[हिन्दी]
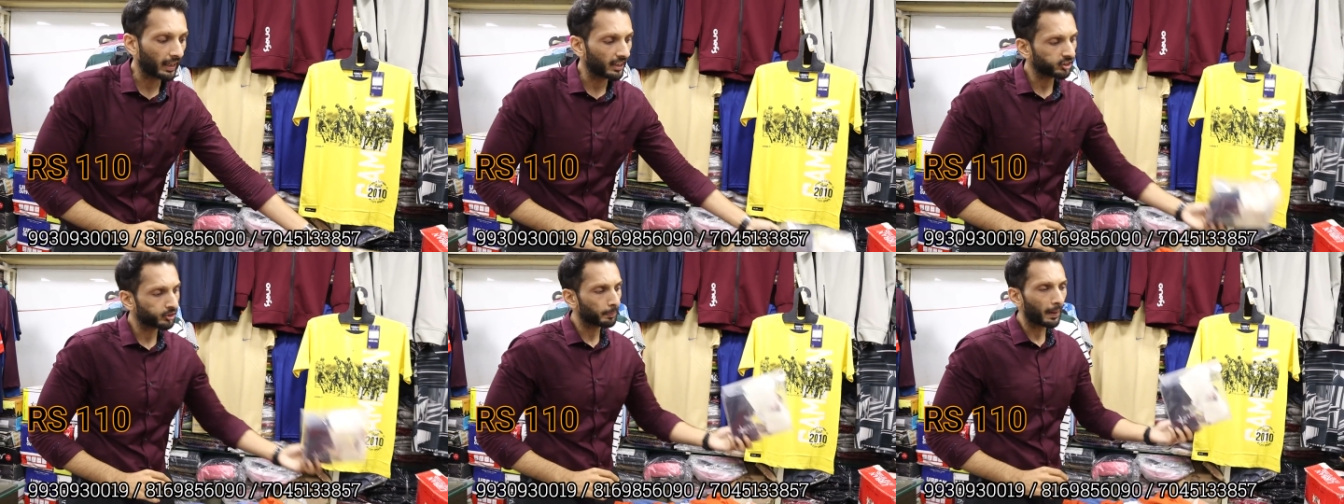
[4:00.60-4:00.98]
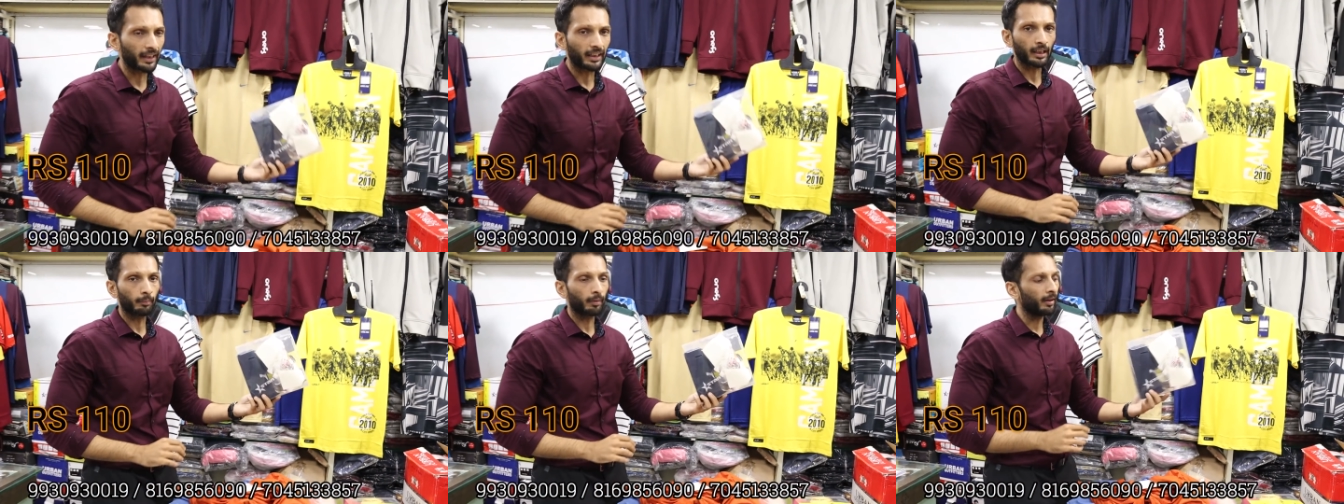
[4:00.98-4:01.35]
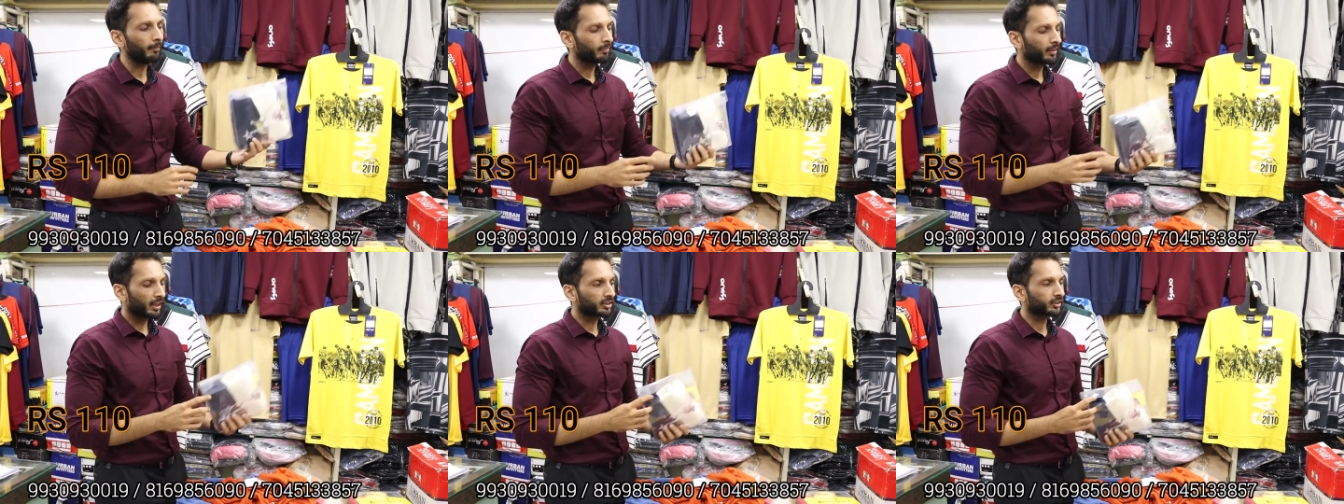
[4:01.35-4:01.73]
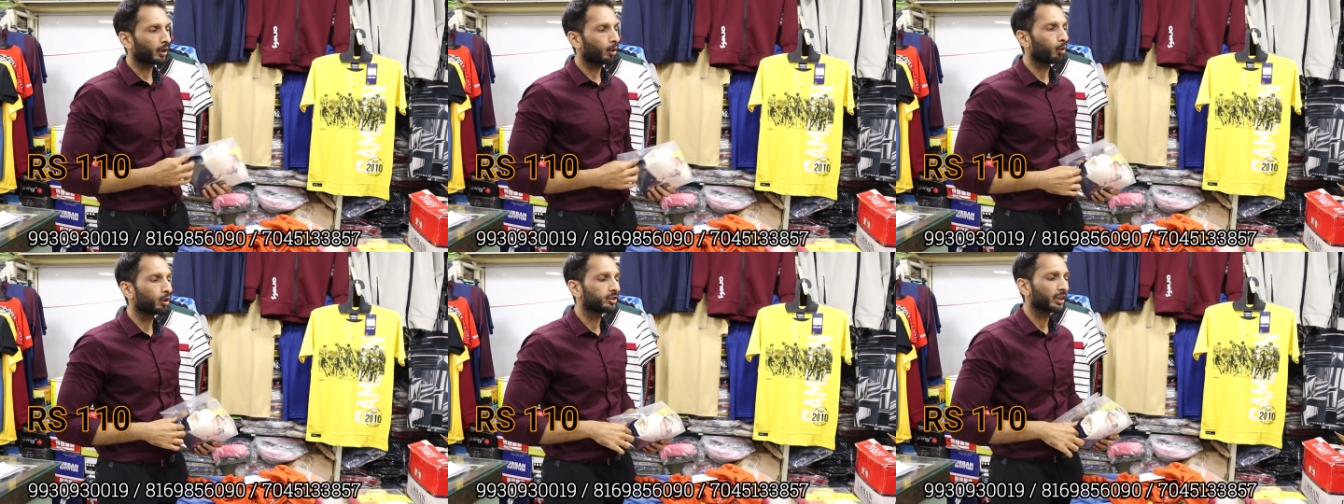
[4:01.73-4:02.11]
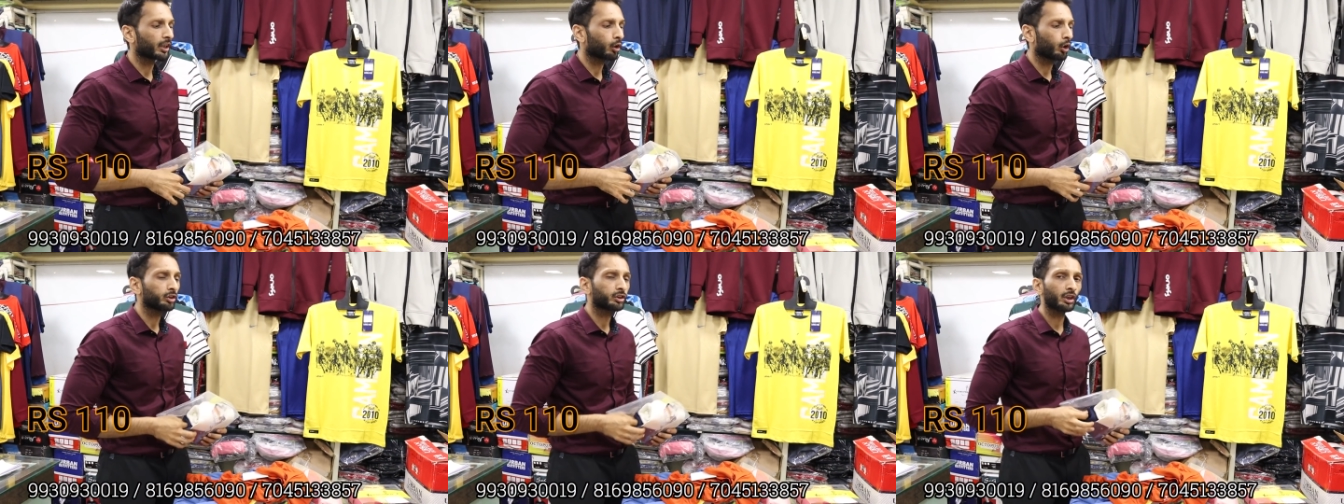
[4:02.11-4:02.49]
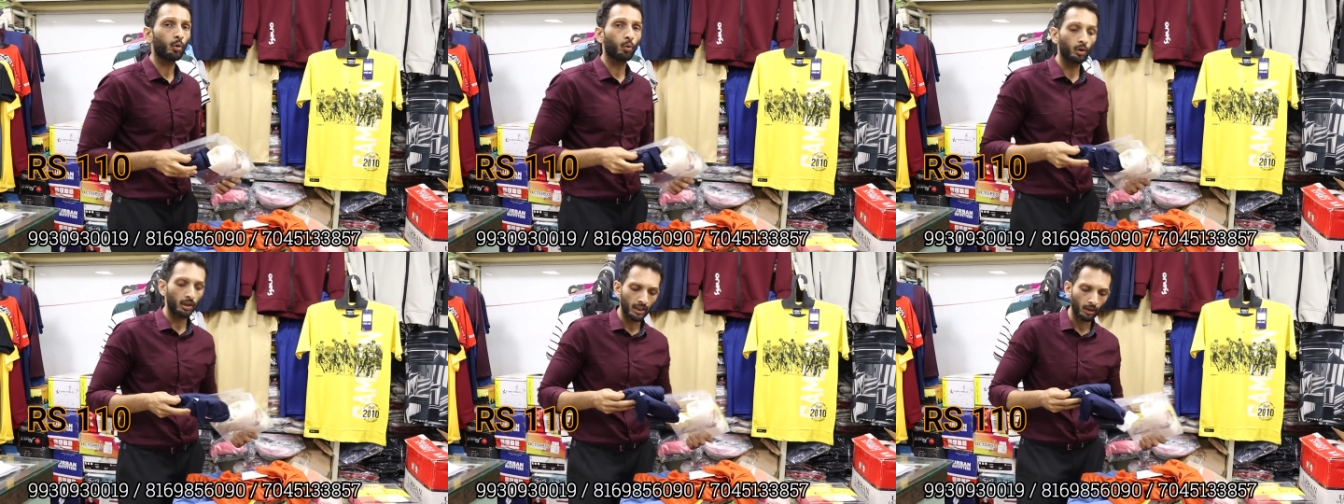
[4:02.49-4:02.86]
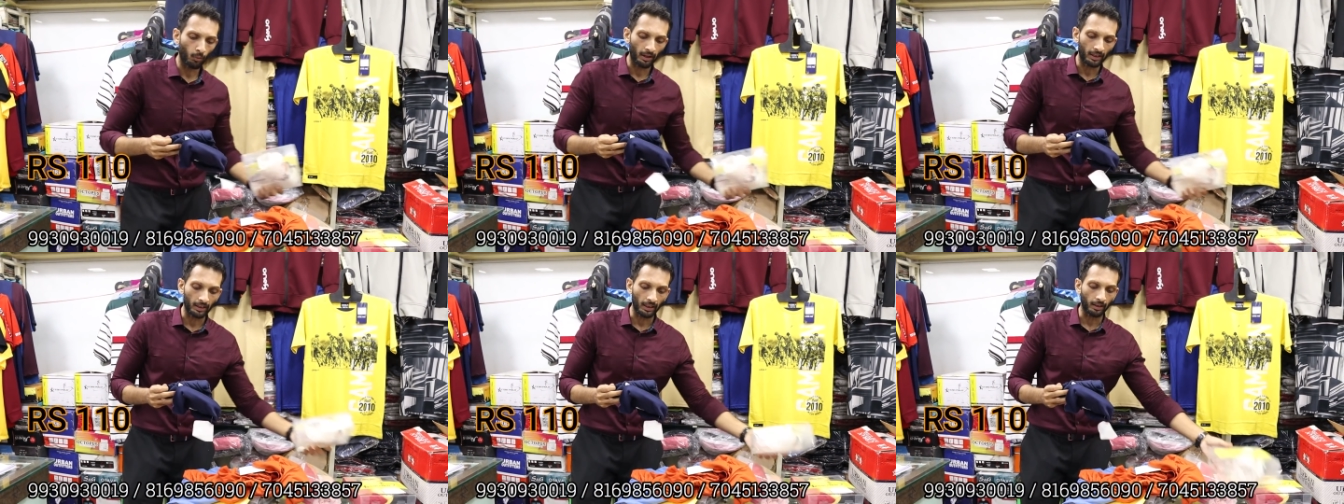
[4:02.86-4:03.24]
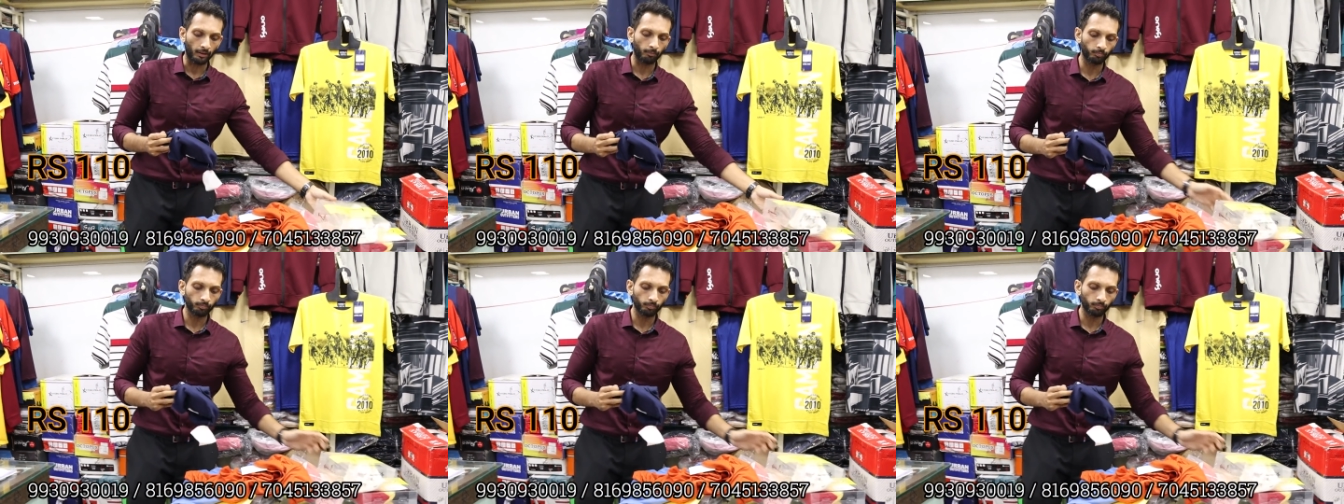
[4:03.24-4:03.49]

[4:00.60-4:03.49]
केस पैकिंग में इसका होलसेल कॉस्ट है ओनली वन टेन